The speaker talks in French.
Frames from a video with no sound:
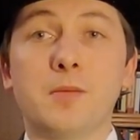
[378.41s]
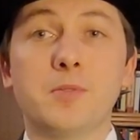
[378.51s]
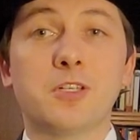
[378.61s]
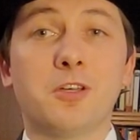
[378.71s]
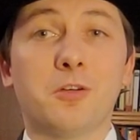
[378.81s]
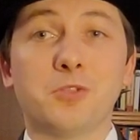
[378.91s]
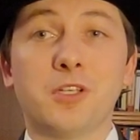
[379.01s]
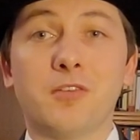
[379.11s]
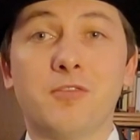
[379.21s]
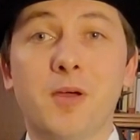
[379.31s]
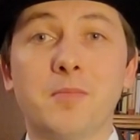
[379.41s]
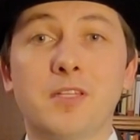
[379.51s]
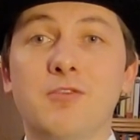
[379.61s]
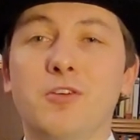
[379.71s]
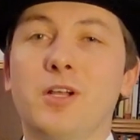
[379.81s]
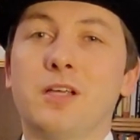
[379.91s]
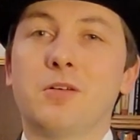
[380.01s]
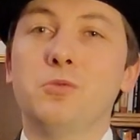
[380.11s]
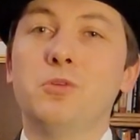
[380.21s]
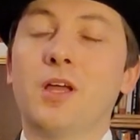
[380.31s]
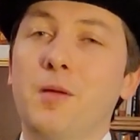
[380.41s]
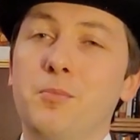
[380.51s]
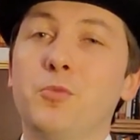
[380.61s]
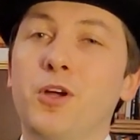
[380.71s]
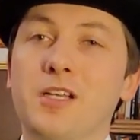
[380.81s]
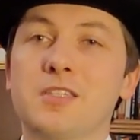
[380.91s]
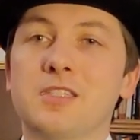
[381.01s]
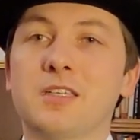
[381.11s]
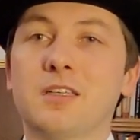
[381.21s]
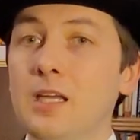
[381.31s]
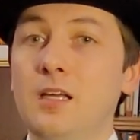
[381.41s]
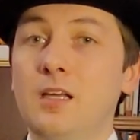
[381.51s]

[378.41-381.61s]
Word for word: des hipsters ou des femmes qui veulent un look un peu moins classique.